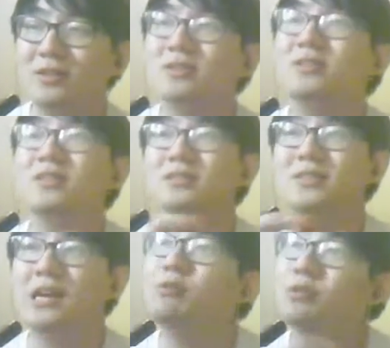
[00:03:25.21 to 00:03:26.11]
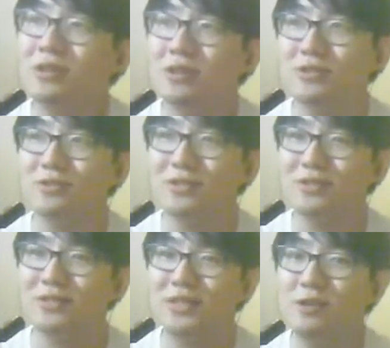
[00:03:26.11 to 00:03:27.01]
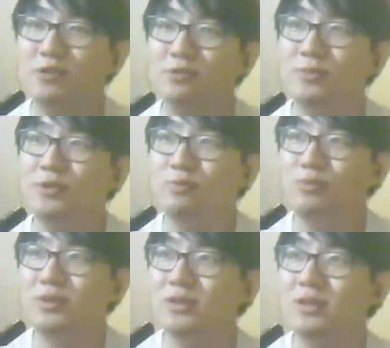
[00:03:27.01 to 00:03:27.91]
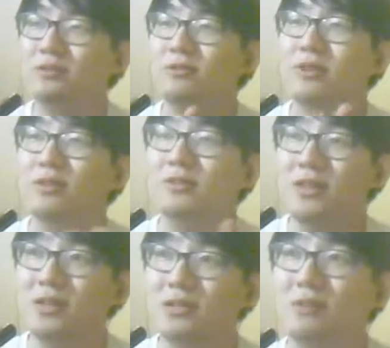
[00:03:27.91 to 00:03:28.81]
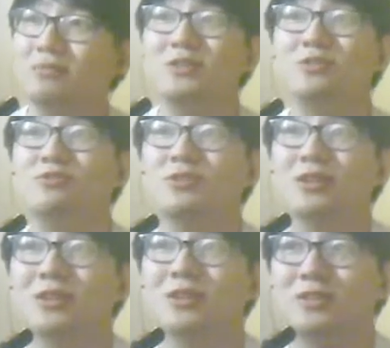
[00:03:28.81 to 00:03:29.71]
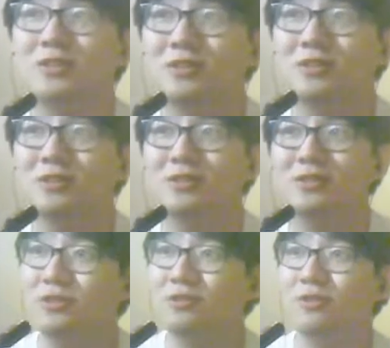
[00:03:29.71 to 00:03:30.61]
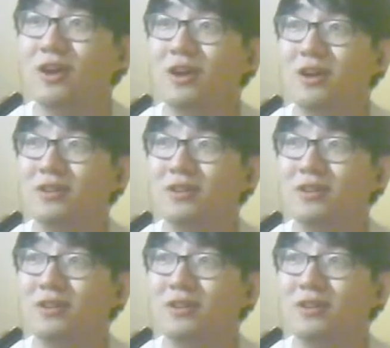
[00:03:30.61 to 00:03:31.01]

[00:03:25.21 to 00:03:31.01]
그때는 싸이월드가 있었으니까 싸이월드 미니홈피에 딱 들어갔는데 남자친구랑 같이 찍은 사진이 있는 거야.